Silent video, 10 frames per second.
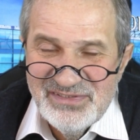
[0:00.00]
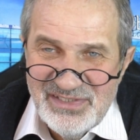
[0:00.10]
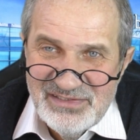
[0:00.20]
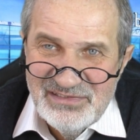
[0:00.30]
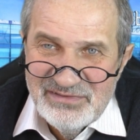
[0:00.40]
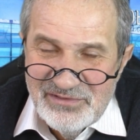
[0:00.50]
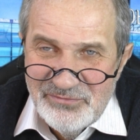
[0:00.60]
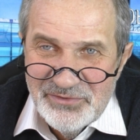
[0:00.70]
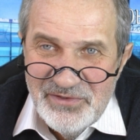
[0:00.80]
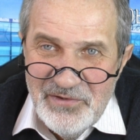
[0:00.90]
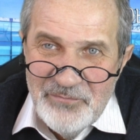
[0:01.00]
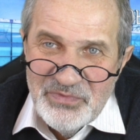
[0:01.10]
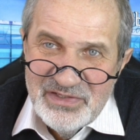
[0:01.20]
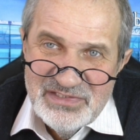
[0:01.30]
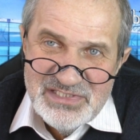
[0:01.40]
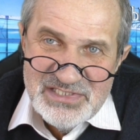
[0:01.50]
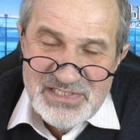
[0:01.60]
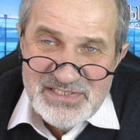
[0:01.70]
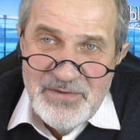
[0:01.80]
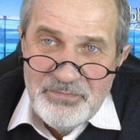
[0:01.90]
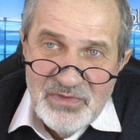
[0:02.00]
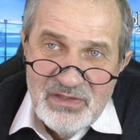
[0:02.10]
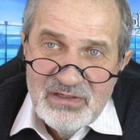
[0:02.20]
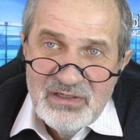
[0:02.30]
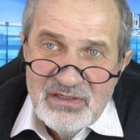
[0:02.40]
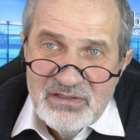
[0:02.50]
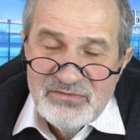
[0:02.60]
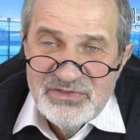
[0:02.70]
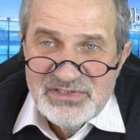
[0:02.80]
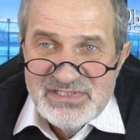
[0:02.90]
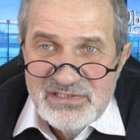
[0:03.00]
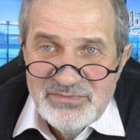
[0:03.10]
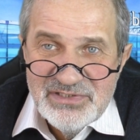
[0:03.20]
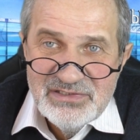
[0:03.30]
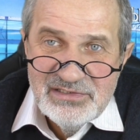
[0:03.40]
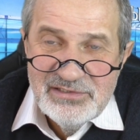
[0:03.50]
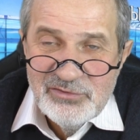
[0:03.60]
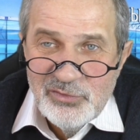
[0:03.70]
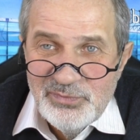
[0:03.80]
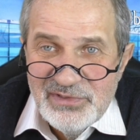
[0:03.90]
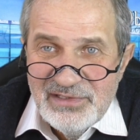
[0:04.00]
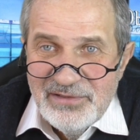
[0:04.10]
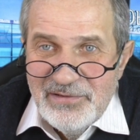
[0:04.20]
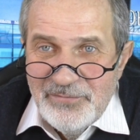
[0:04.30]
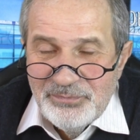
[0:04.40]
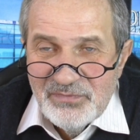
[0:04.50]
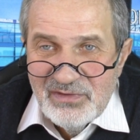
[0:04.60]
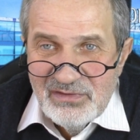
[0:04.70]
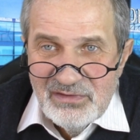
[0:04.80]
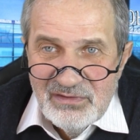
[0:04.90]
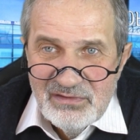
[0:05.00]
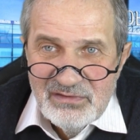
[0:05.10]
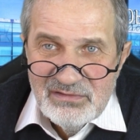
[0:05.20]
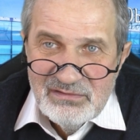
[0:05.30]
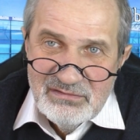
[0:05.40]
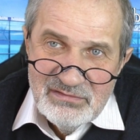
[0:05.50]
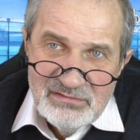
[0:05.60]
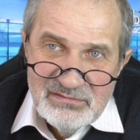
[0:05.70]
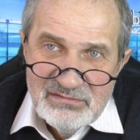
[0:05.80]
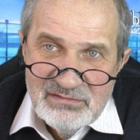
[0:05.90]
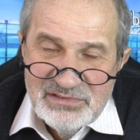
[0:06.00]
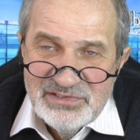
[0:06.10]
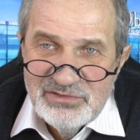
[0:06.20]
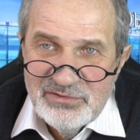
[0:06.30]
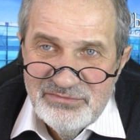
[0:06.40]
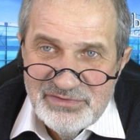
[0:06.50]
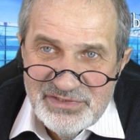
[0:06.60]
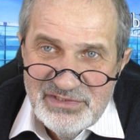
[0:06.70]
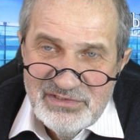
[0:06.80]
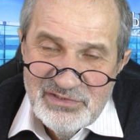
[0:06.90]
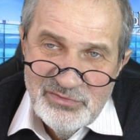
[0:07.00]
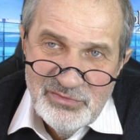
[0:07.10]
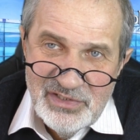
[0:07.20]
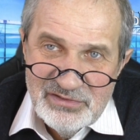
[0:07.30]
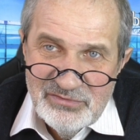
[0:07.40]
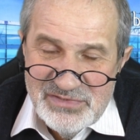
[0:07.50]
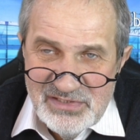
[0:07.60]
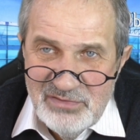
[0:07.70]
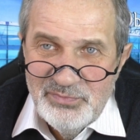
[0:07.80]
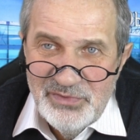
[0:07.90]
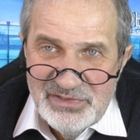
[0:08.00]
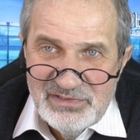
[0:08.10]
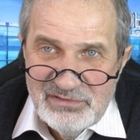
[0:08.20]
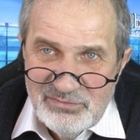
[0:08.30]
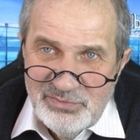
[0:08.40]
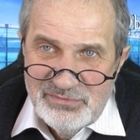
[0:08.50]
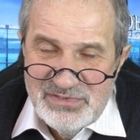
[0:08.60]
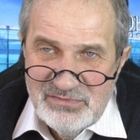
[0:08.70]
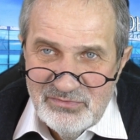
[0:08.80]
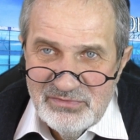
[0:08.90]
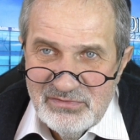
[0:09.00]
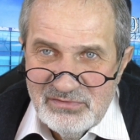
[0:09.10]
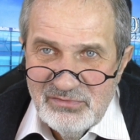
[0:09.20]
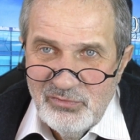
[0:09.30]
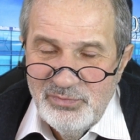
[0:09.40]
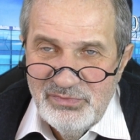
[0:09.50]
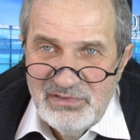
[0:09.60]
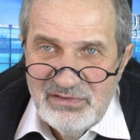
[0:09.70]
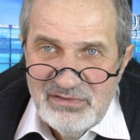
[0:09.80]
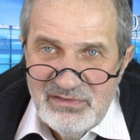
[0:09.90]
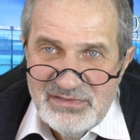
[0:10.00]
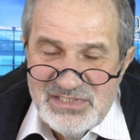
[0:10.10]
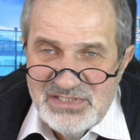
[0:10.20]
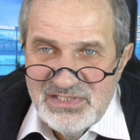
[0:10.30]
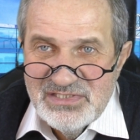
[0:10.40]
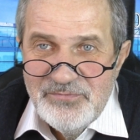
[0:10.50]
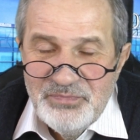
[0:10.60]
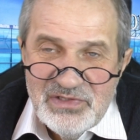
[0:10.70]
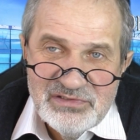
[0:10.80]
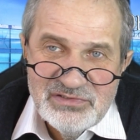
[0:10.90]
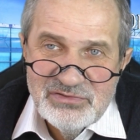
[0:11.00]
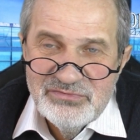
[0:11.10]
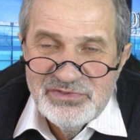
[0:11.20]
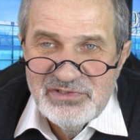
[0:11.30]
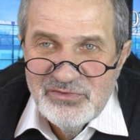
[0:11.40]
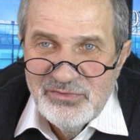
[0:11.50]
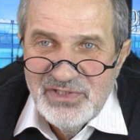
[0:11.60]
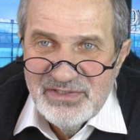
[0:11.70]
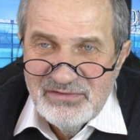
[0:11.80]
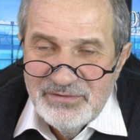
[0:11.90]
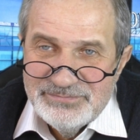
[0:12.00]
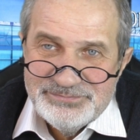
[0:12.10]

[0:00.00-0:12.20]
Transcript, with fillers: Англии, так вот, они сейчас э, в этой самой Англии купили э, Land Rover и Jaguar, то есть компании просто вот купили. И сейчас Land Rover и Jaguar это